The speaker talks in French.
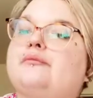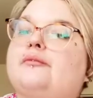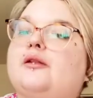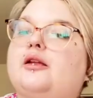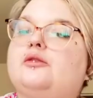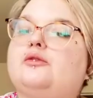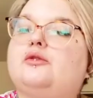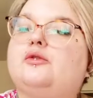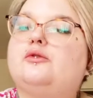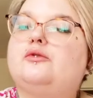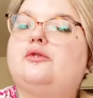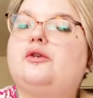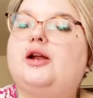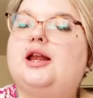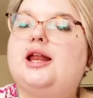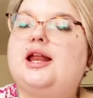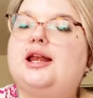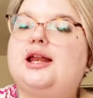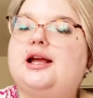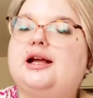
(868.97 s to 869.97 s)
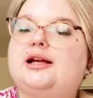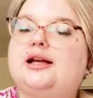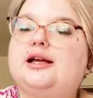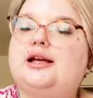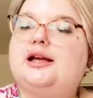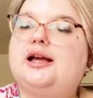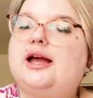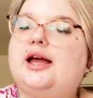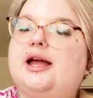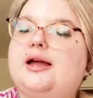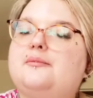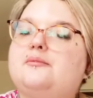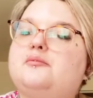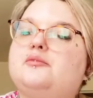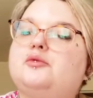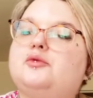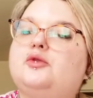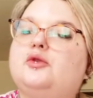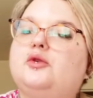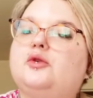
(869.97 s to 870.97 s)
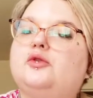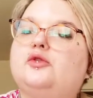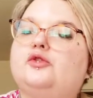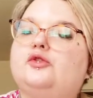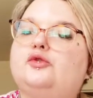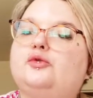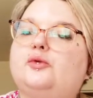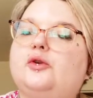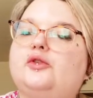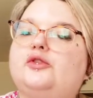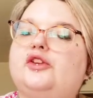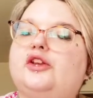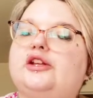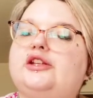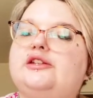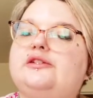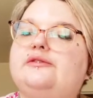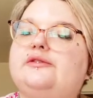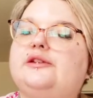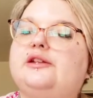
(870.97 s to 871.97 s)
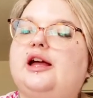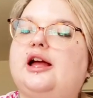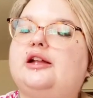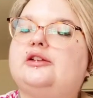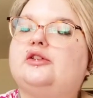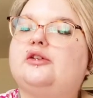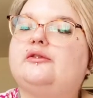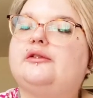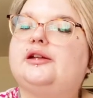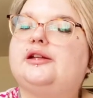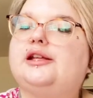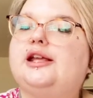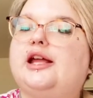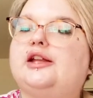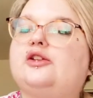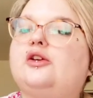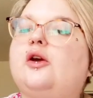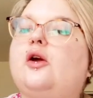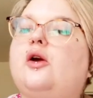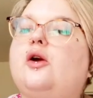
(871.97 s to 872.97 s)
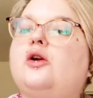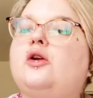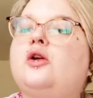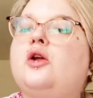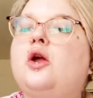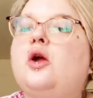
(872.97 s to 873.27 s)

Donc voilà la crème d'eau soin aux actifs hydratants 24 heures,